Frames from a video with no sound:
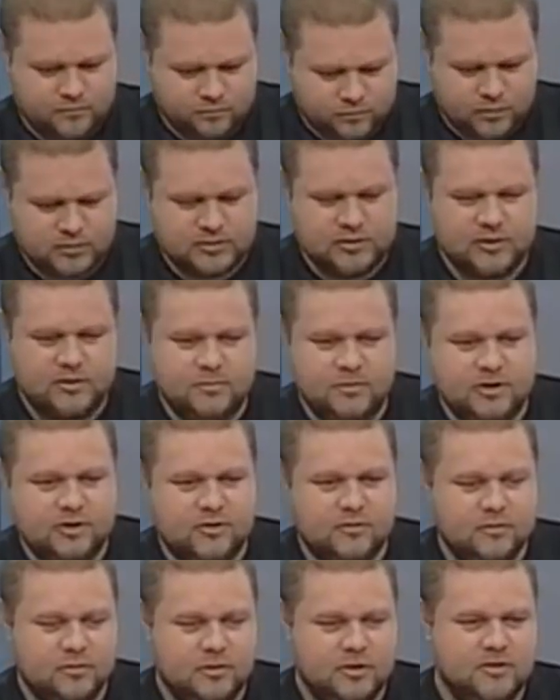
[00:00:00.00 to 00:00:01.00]
после
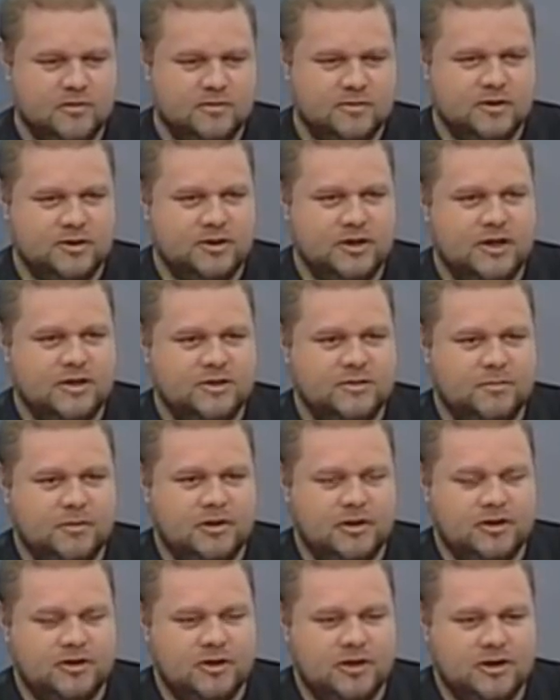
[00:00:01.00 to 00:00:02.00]
небольшого отдыха возвращается,
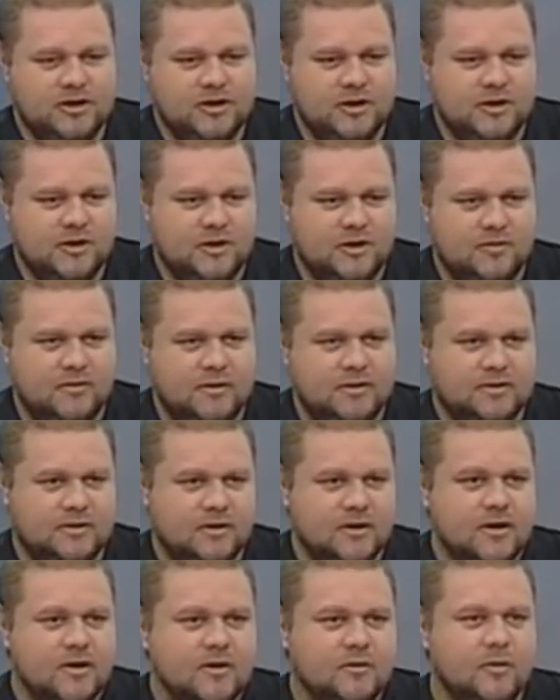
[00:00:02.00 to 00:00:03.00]
продолжает
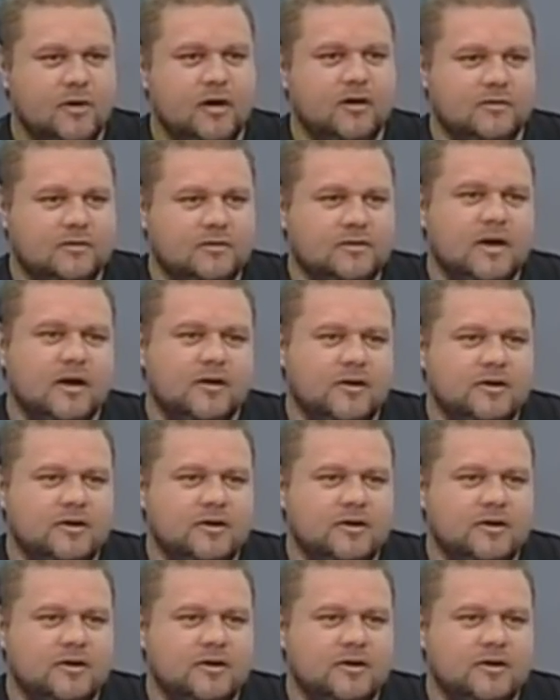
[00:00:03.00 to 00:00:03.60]
тренироваться. Ну, а, как